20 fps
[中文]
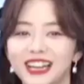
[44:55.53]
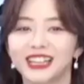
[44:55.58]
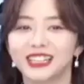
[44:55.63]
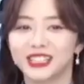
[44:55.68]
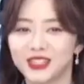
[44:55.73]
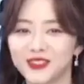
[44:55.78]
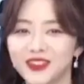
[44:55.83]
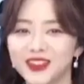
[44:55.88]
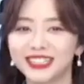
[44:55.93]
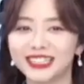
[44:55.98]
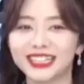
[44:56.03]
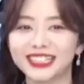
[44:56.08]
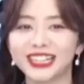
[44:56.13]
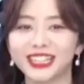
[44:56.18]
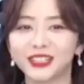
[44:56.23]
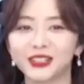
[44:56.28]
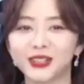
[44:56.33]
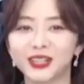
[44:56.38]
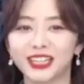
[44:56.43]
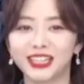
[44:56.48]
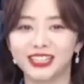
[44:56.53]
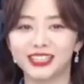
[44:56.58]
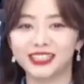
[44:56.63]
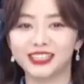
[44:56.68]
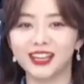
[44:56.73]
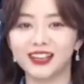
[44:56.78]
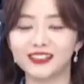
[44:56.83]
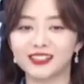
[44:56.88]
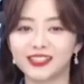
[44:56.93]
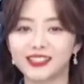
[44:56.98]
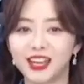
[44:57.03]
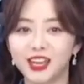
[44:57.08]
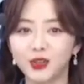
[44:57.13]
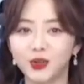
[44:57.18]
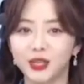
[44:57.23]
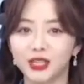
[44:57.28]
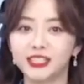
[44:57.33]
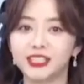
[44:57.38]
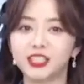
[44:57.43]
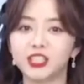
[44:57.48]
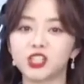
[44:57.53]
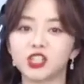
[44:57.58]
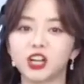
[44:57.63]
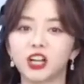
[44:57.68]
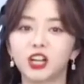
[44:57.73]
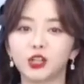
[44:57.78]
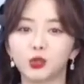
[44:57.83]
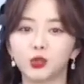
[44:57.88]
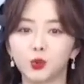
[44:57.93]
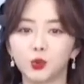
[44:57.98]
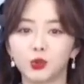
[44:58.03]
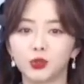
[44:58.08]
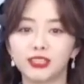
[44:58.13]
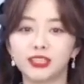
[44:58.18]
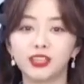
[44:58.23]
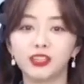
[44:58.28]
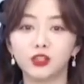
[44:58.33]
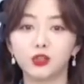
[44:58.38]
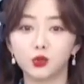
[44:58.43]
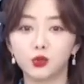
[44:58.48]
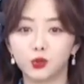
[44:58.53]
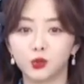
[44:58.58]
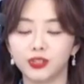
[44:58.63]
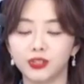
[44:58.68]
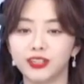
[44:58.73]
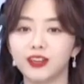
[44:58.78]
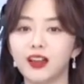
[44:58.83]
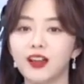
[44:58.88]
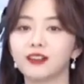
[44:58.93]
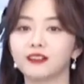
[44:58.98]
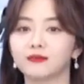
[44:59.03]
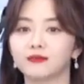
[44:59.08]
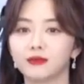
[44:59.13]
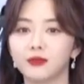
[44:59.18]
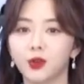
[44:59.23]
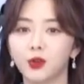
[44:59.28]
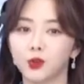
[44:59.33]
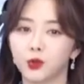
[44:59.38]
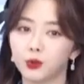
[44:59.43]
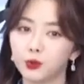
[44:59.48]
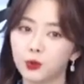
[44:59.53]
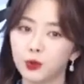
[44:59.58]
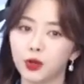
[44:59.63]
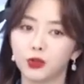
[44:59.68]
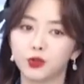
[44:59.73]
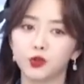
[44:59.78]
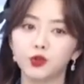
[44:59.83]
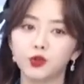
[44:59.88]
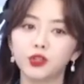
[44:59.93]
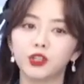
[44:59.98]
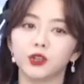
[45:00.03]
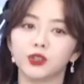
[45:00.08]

希望大家都可以像三元七十二度鲜牛乳一样，永远拥有